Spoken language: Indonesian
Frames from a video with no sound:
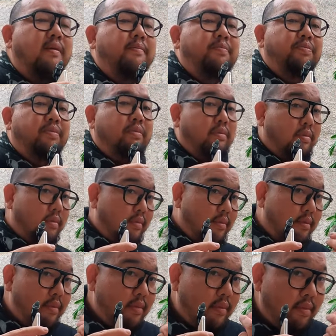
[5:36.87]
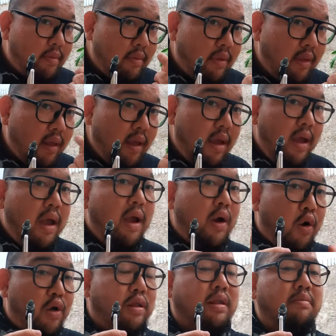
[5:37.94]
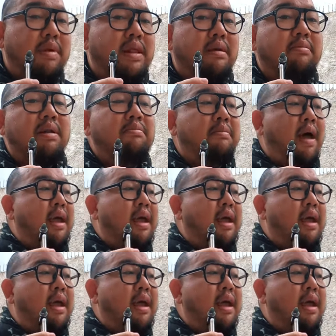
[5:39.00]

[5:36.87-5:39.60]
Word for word: ya Iya. Kos teman-teman